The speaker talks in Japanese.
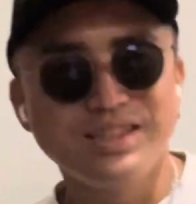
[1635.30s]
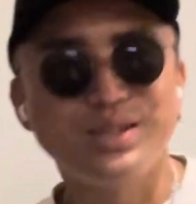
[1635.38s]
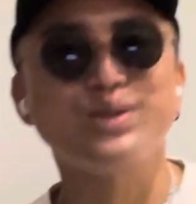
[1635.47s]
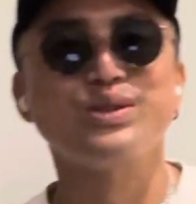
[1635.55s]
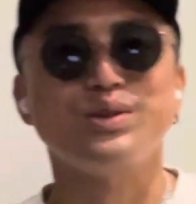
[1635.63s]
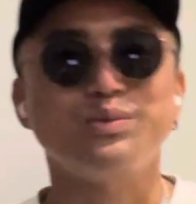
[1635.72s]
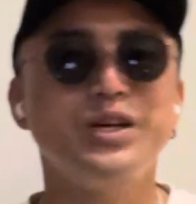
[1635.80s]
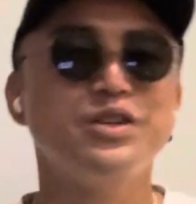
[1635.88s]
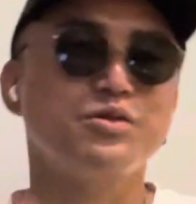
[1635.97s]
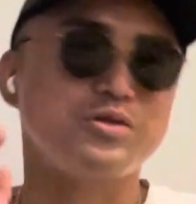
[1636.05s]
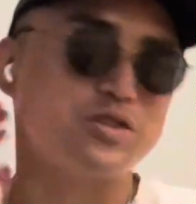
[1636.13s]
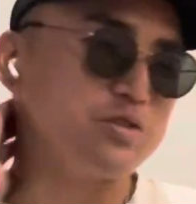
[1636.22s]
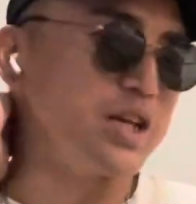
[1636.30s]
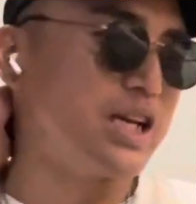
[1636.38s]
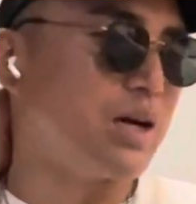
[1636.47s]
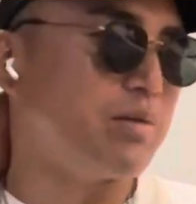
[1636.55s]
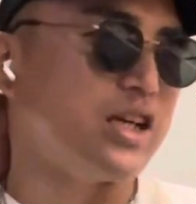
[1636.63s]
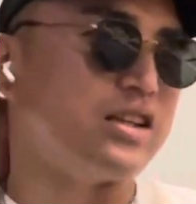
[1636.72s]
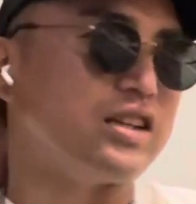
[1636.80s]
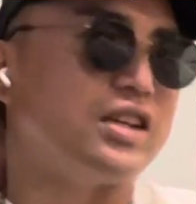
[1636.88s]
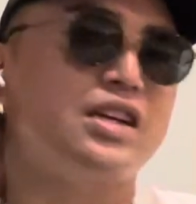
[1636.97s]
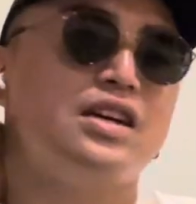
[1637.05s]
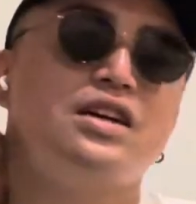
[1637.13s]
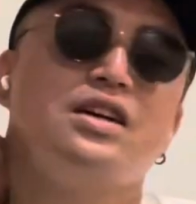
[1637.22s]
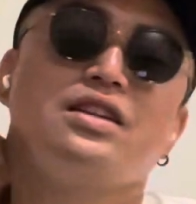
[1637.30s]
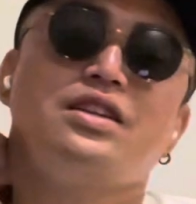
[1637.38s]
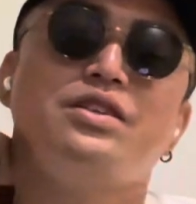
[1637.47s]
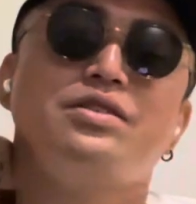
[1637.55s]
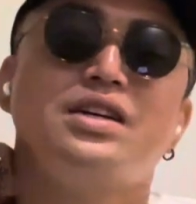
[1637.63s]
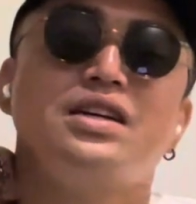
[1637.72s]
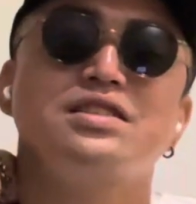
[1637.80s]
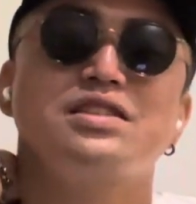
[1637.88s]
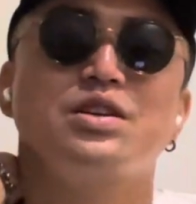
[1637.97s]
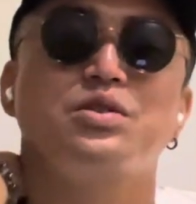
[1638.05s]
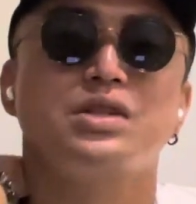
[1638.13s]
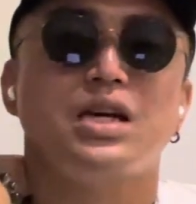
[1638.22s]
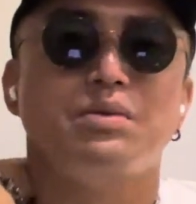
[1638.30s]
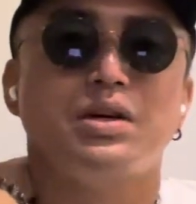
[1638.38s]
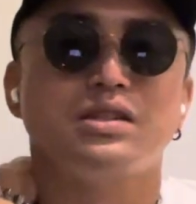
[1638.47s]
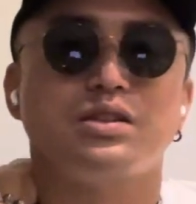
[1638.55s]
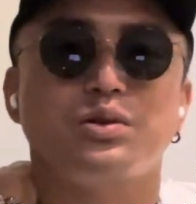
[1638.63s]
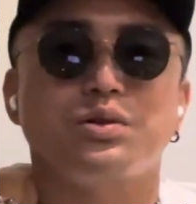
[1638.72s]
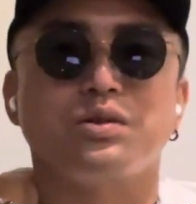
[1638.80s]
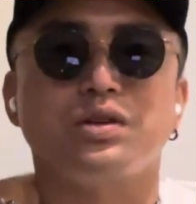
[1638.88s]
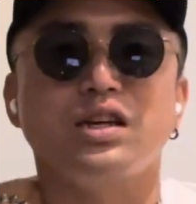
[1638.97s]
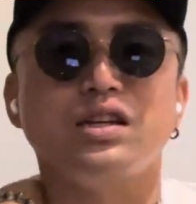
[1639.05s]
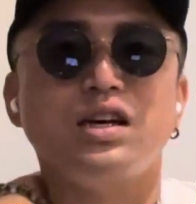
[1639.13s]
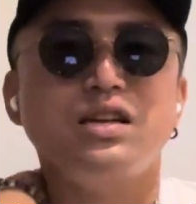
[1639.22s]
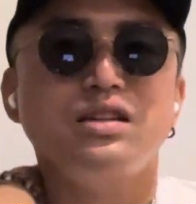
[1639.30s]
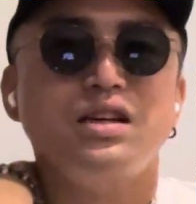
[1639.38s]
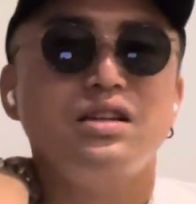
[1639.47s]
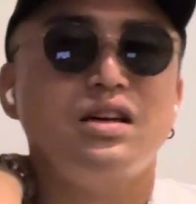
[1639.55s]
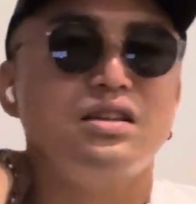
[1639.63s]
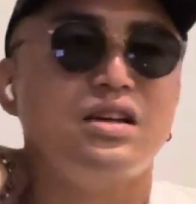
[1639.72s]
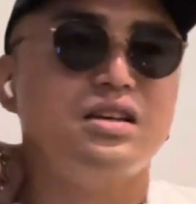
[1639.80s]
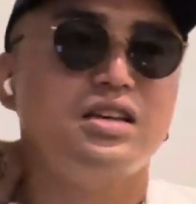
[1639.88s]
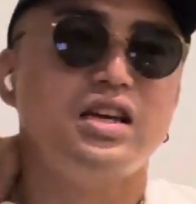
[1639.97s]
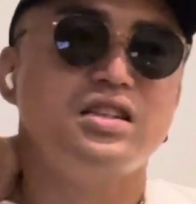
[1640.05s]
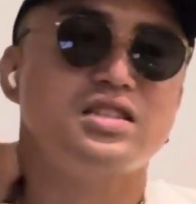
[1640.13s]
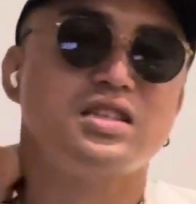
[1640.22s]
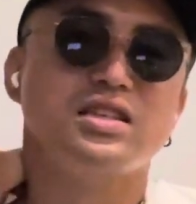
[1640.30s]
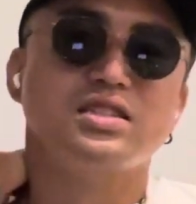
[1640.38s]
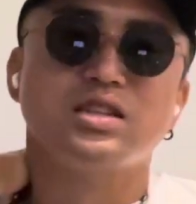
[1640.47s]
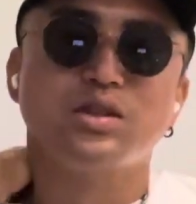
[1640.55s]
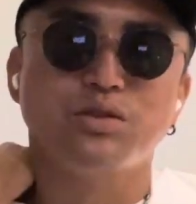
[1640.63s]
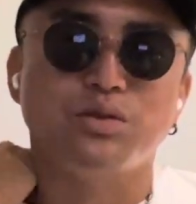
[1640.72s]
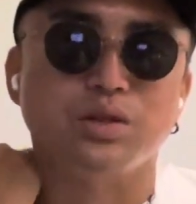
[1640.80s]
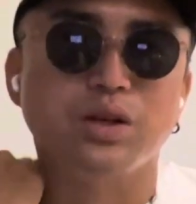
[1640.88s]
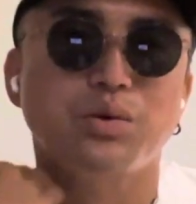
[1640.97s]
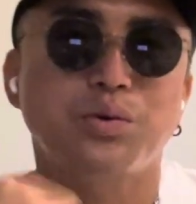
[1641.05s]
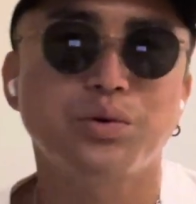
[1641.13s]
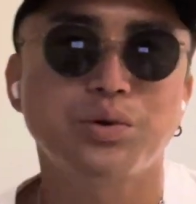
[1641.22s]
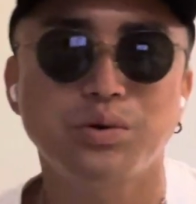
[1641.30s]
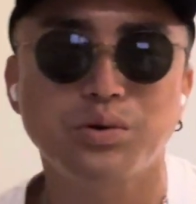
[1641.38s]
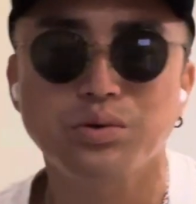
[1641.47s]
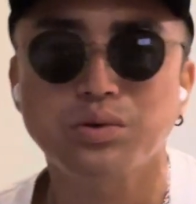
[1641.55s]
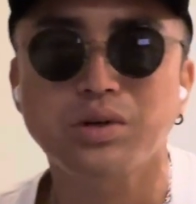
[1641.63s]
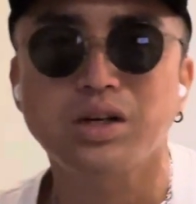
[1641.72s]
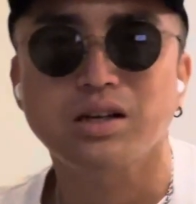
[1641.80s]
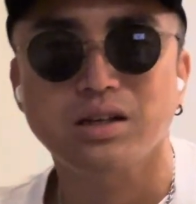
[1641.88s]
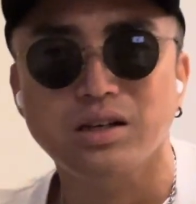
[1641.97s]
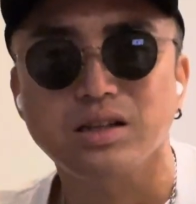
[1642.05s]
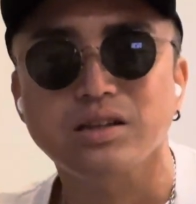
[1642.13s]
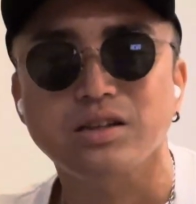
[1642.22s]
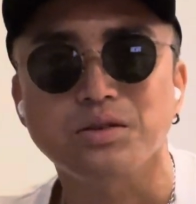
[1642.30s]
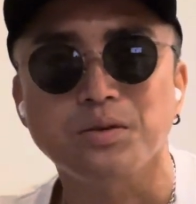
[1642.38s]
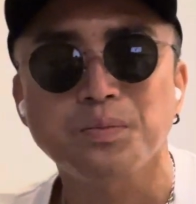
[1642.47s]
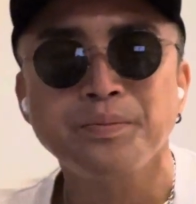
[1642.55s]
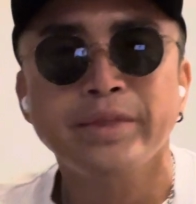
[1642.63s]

そうそうバンコク渋滞やばいんだよねっていう感じでございますということでだんだんだんだん現地化していくのってこういうことかなっていう